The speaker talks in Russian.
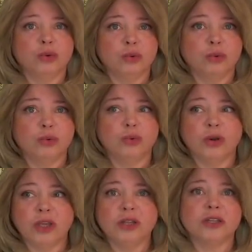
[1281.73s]
у
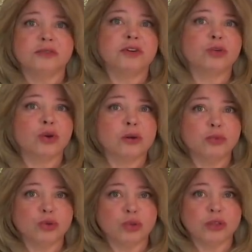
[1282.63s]
риэлторов, которые
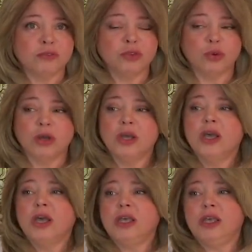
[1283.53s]
работают давно.
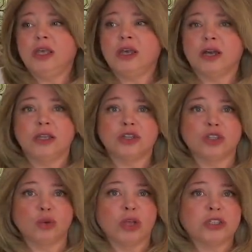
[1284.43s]
И,
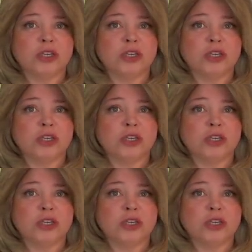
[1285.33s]
конечно, у нас